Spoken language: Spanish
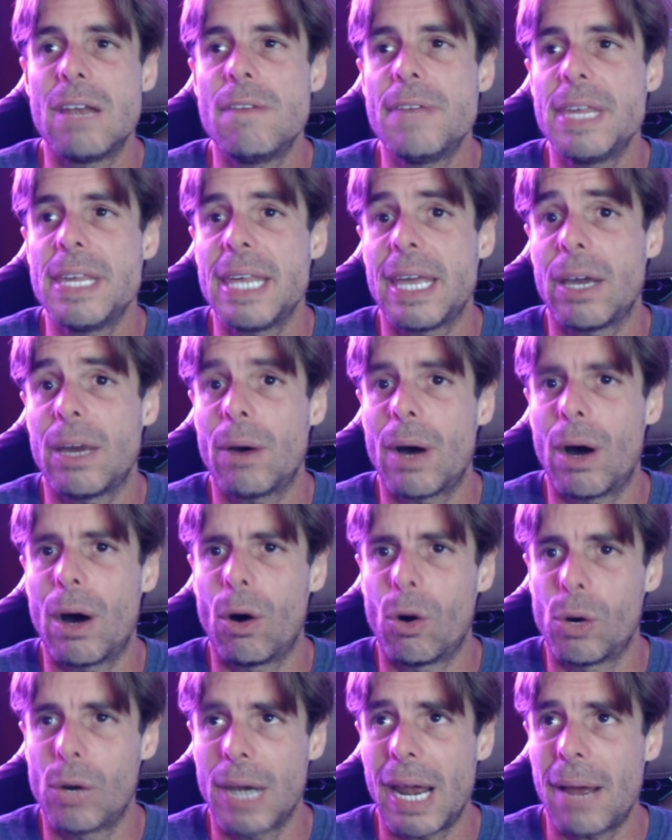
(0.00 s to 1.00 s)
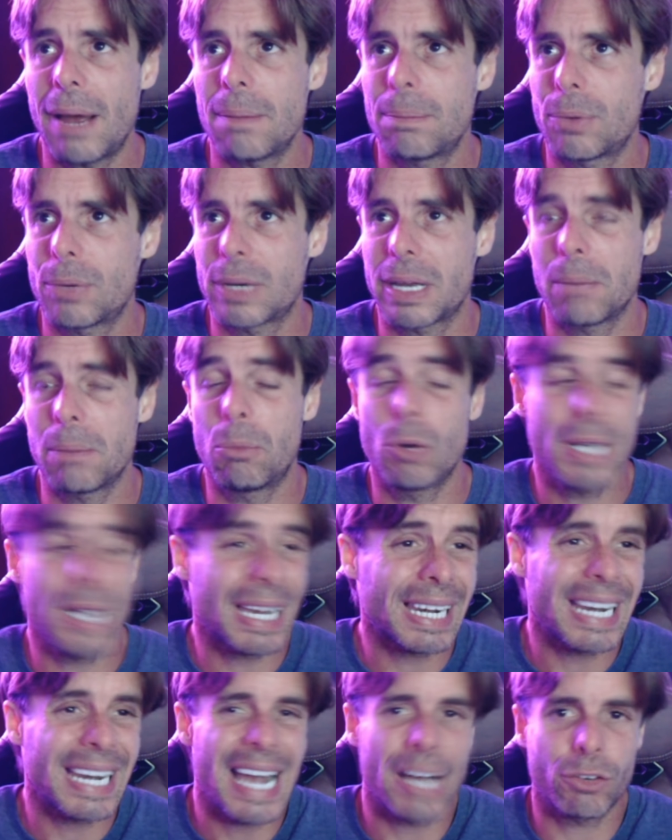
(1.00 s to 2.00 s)
el video ahora porque voy
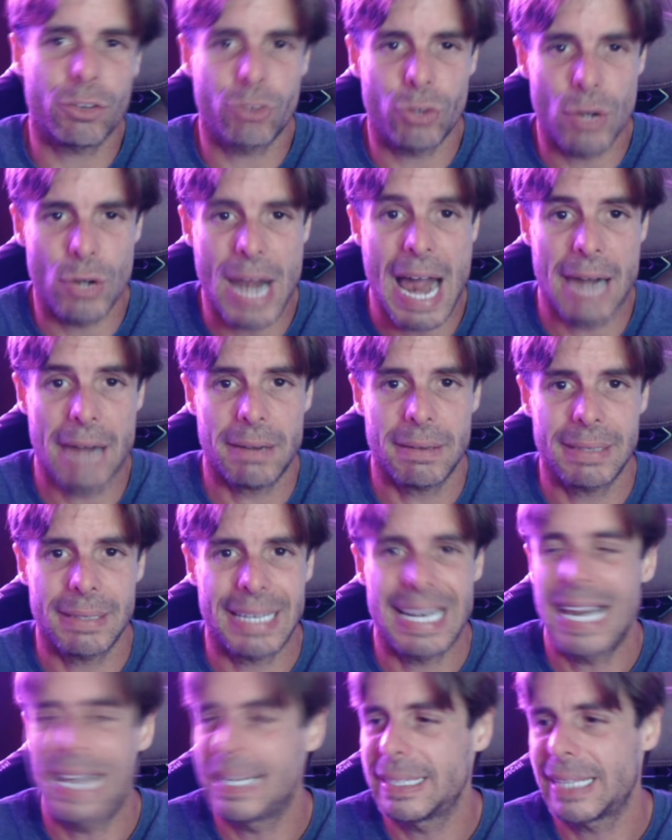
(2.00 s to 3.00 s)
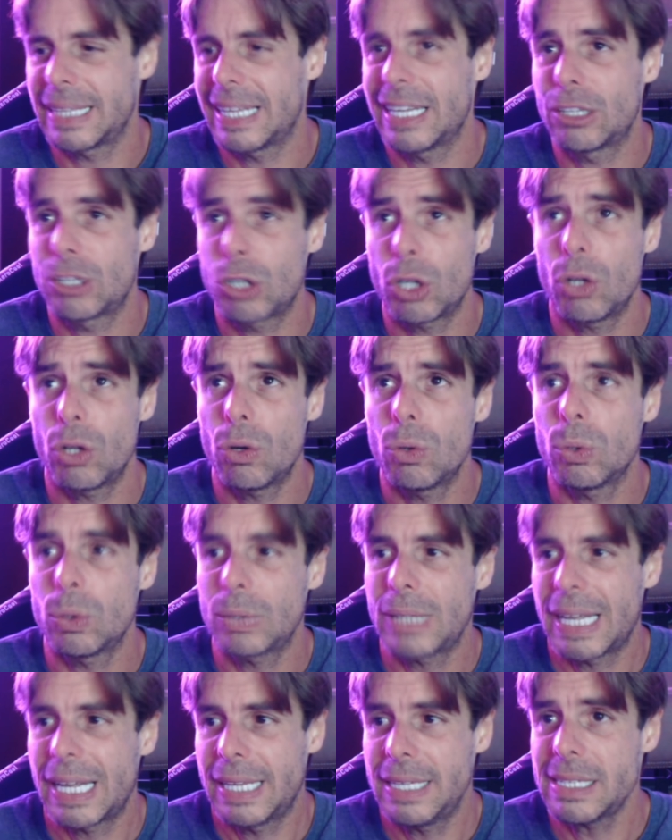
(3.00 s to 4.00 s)
a reaccionar delante de todos
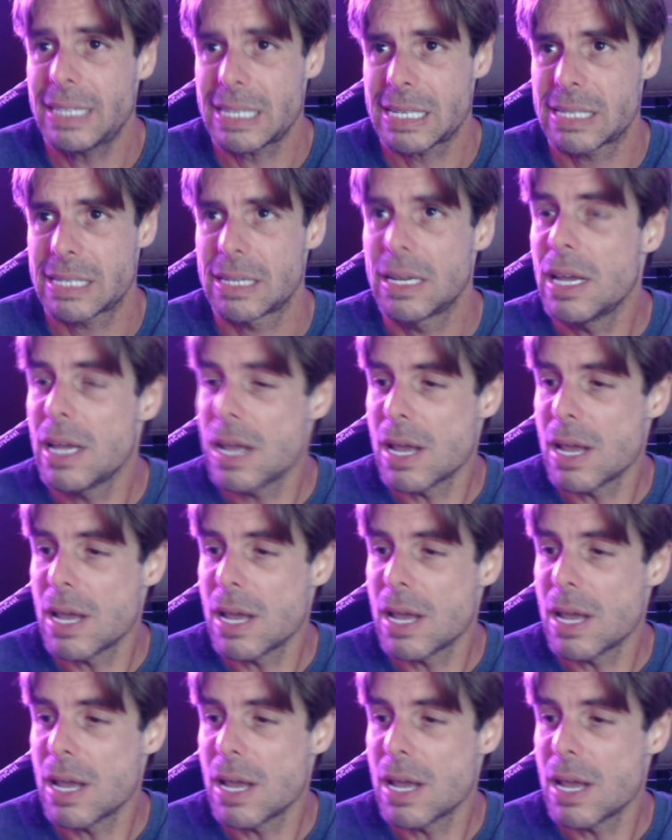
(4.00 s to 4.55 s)
ustedes.